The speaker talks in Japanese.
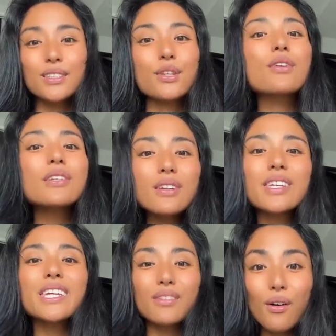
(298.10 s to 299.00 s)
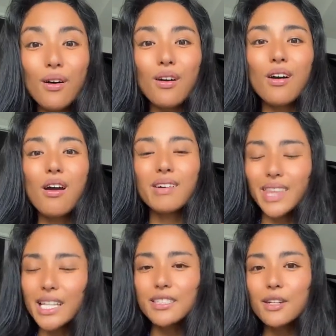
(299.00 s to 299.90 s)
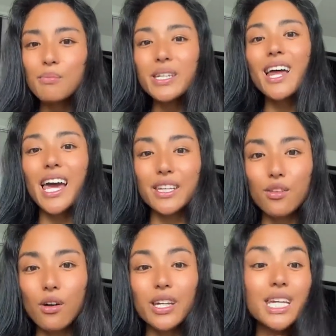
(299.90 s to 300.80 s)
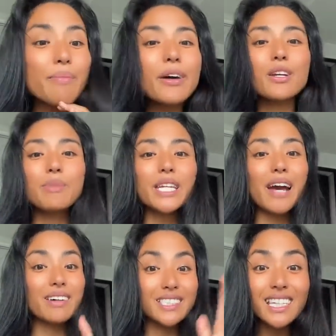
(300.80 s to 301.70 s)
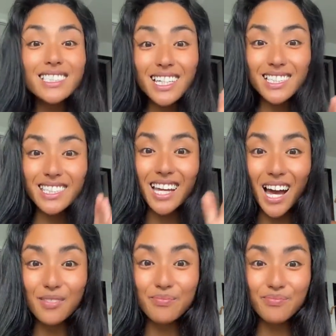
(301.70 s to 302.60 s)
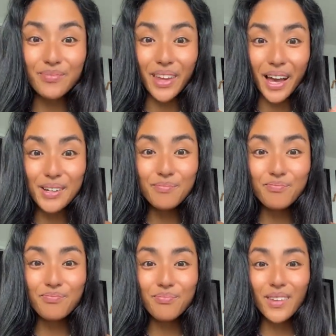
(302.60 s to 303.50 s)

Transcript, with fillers: その時の私の未来と今の未来は全然違うじゃん。